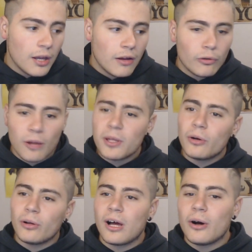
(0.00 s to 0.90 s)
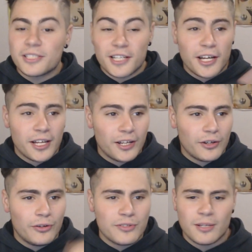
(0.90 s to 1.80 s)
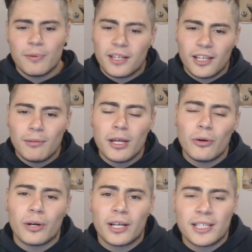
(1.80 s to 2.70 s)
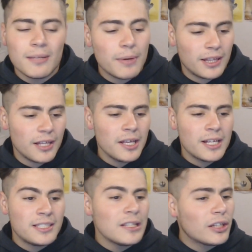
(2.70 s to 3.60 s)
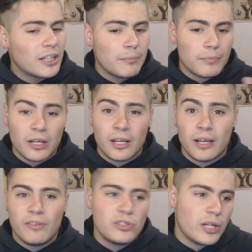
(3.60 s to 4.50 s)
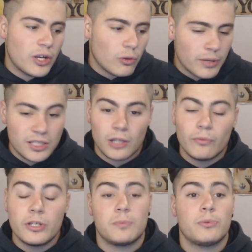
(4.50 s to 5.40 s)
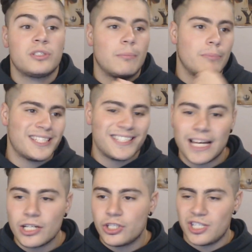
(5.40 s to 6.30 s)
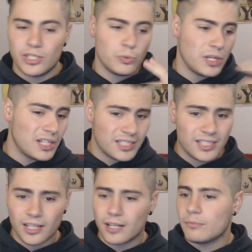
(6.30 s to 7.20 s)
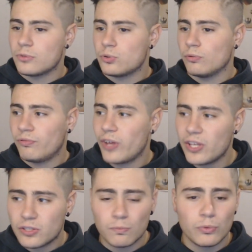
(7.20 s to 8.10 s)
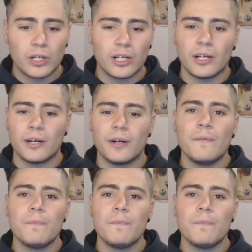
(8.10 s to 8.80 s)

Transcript: Una piccola cosa che non sapete di me o che sapete, stanotte, eh, visto che comunque siamo voi risposta a messaggi su Instagram, su Facebook